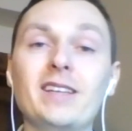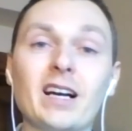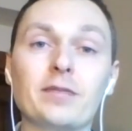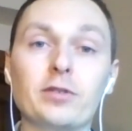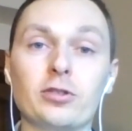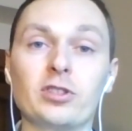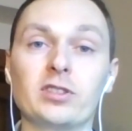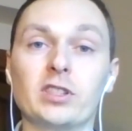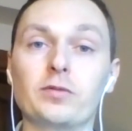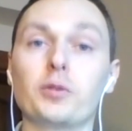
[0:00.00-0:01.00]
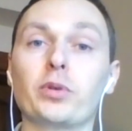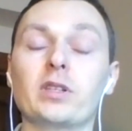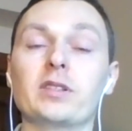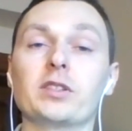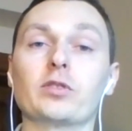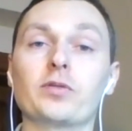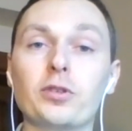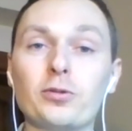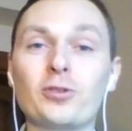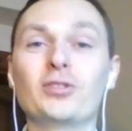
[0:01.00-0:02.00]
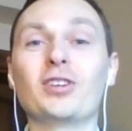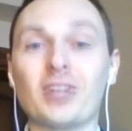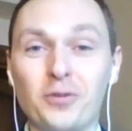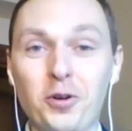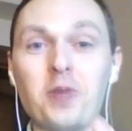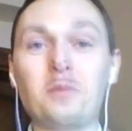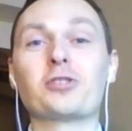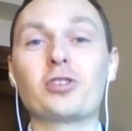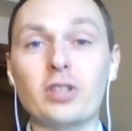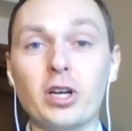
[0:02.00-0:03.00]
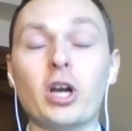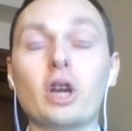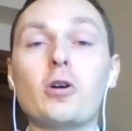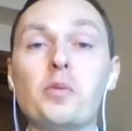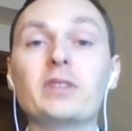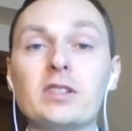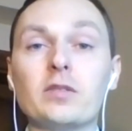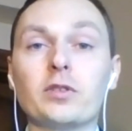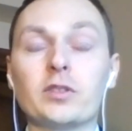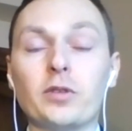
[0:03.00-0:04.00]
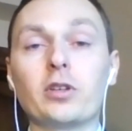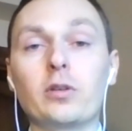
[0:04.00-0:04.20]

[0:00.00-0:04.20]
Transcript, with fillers: jak wykorzystać swój potencjał, swoje urządzenia, swoje maszyny, kompetencje swoich